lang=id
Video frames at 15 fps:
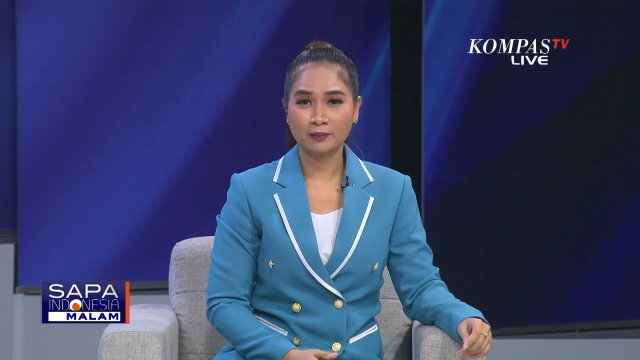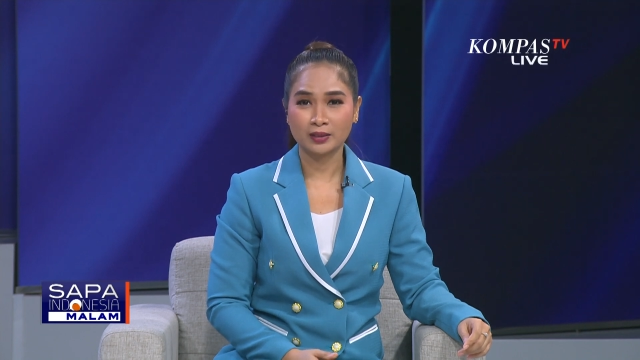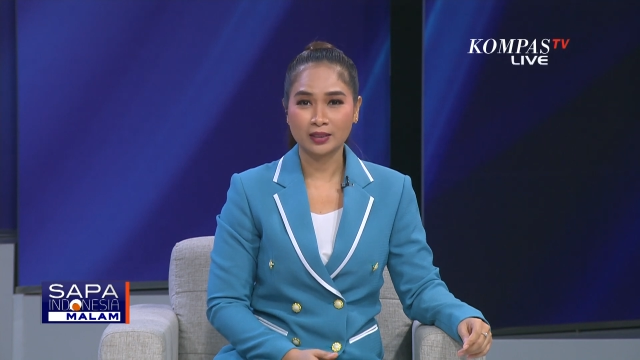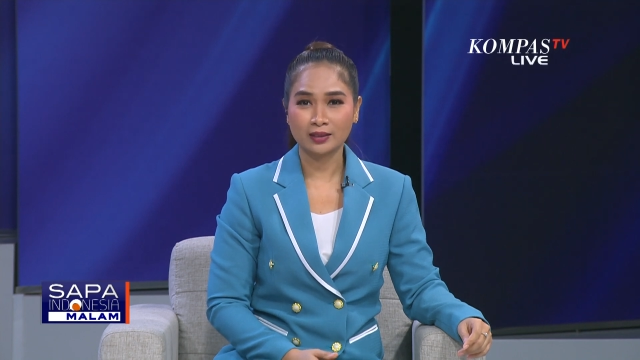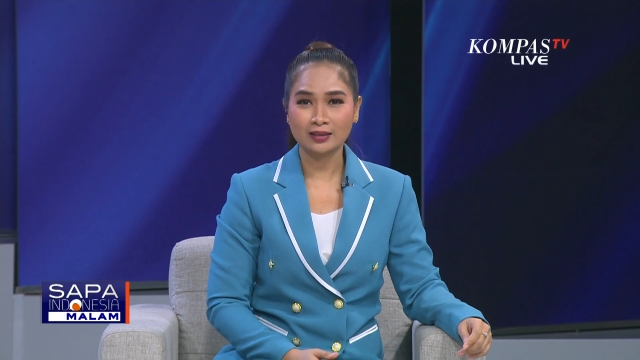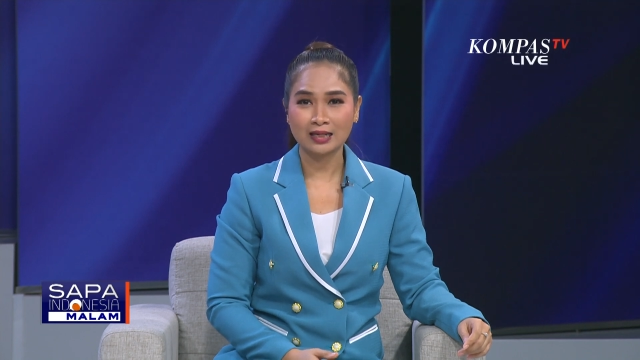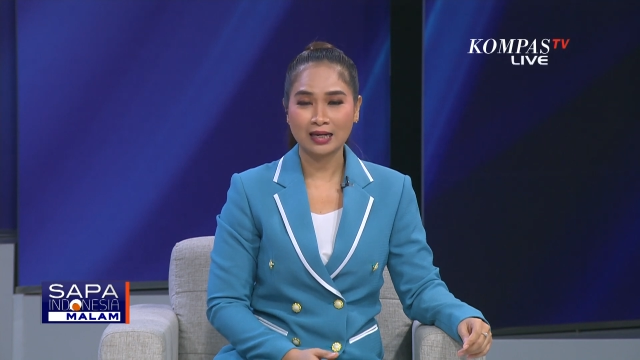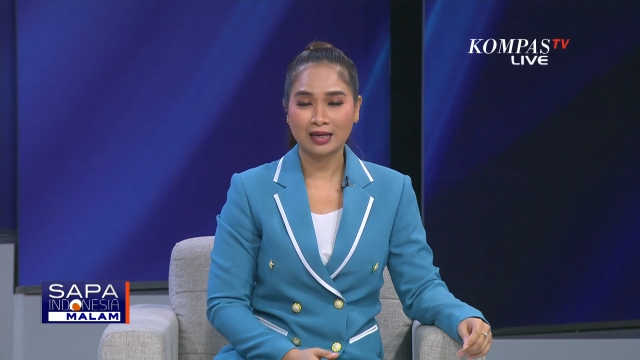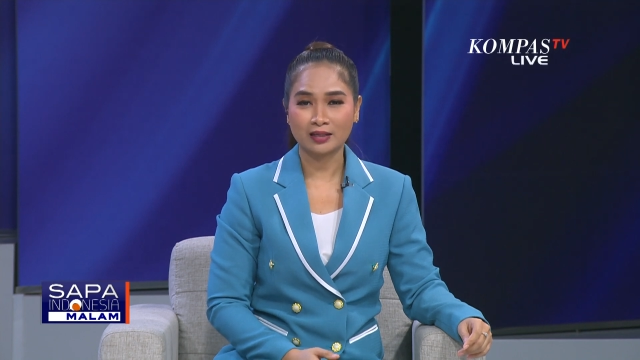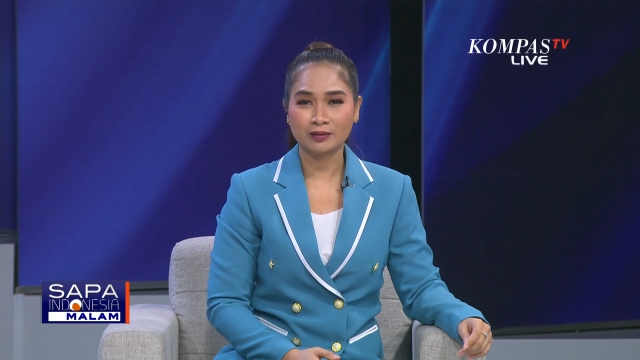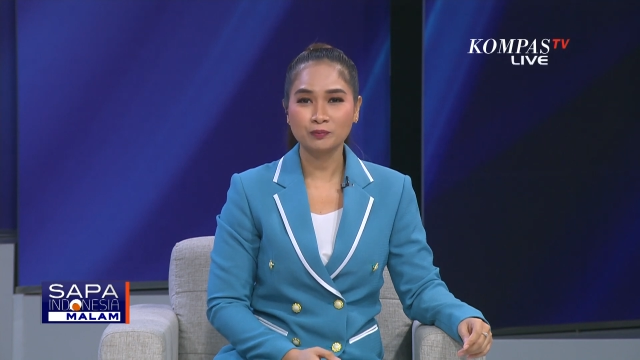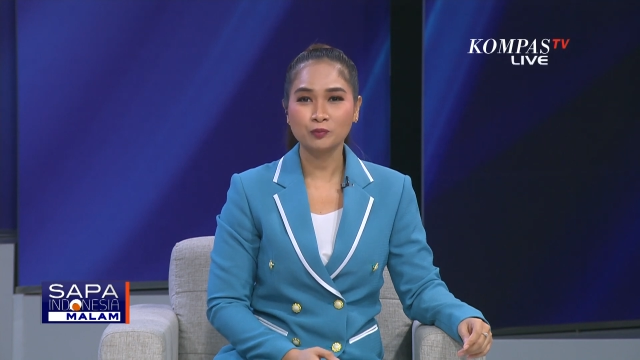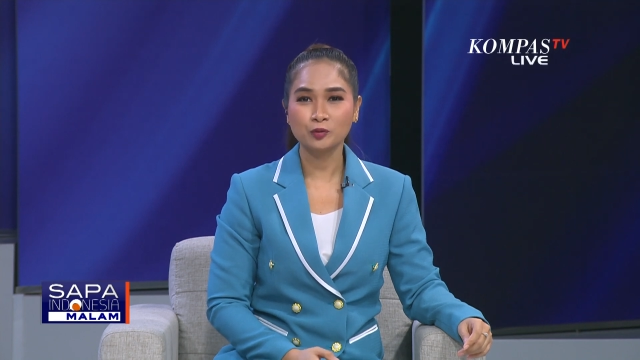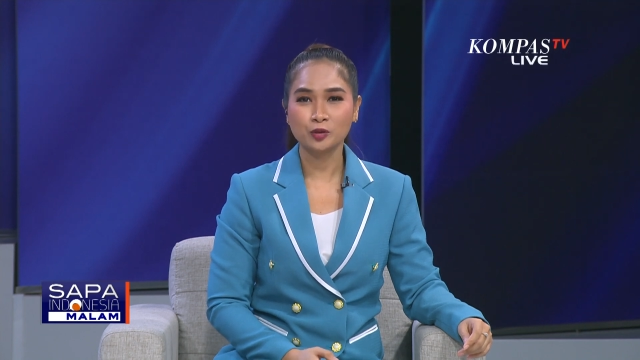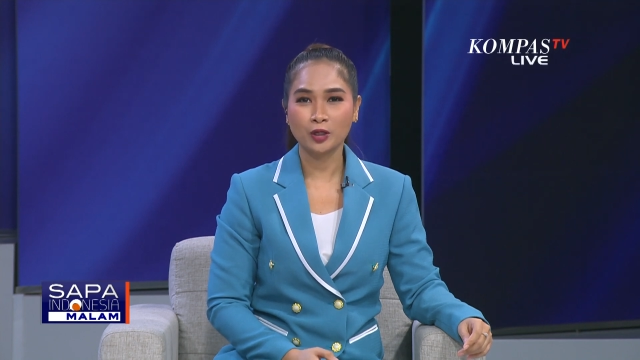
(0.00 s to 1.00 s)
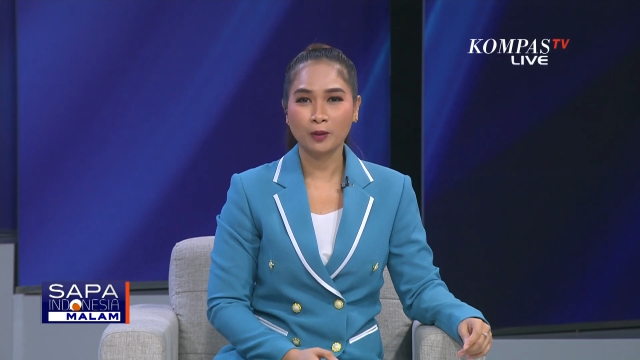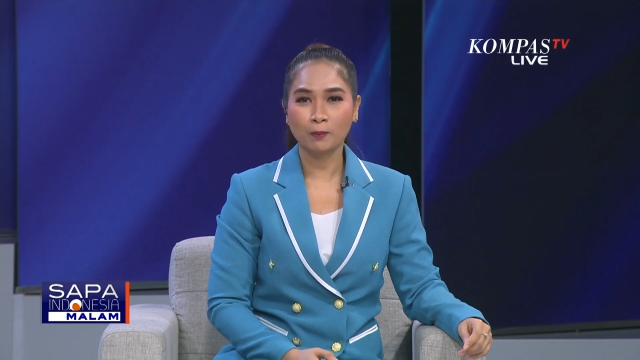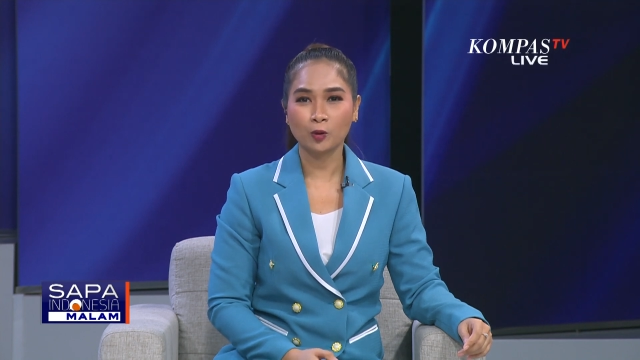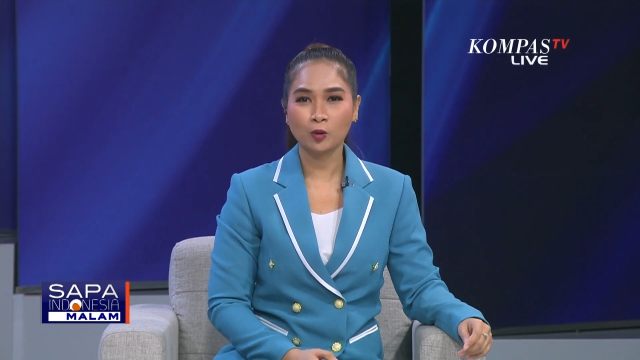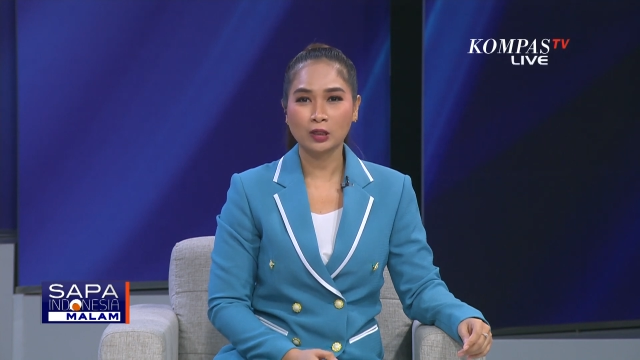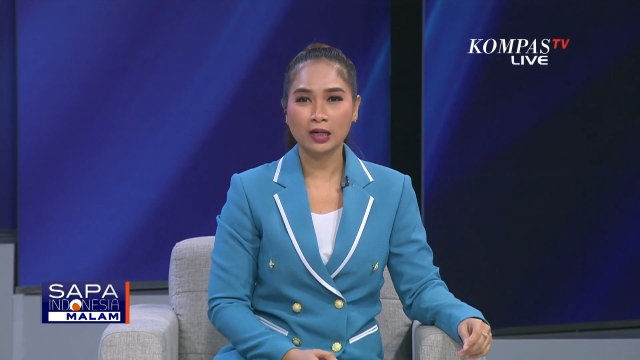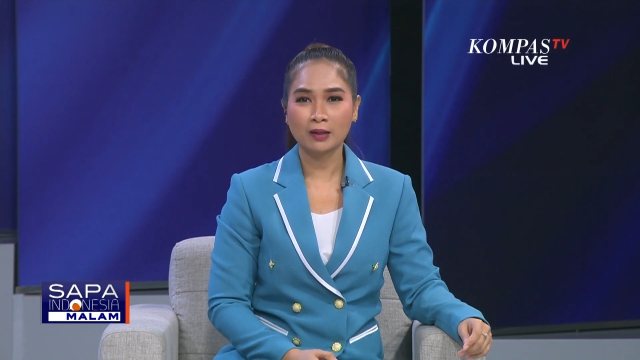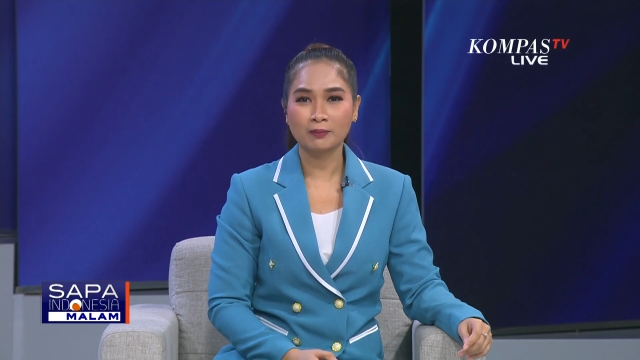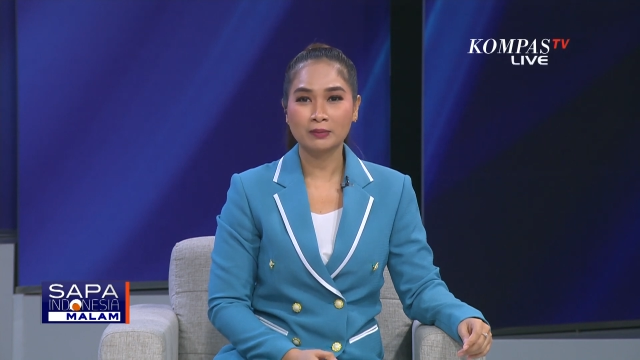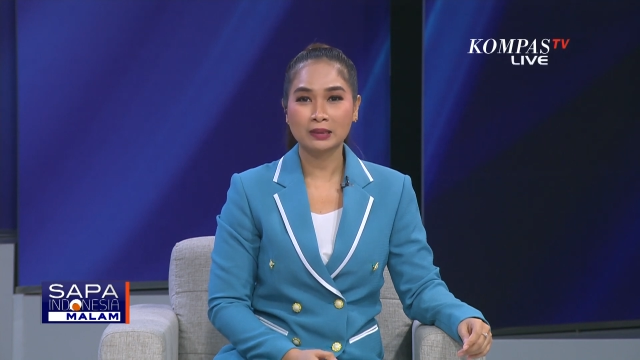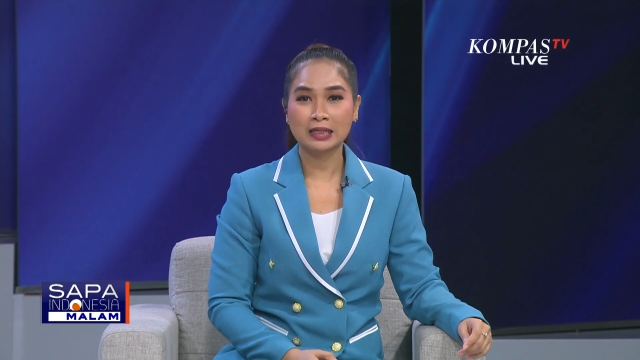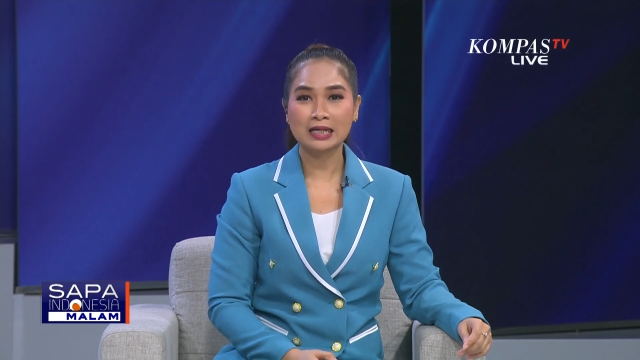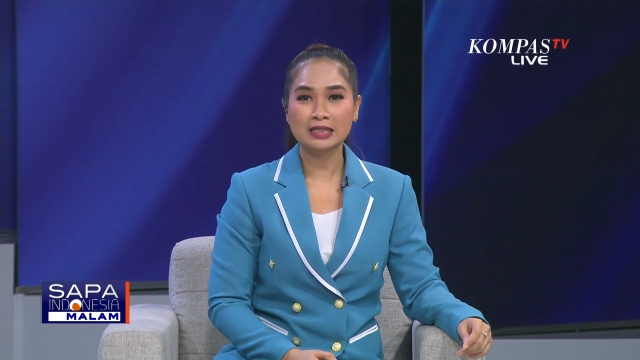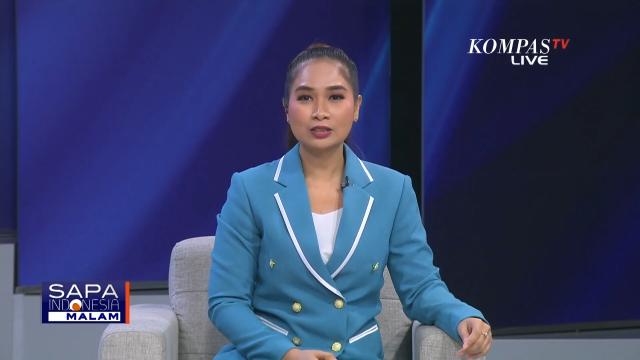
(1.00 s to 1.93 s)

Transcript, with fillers: MD klaim punya program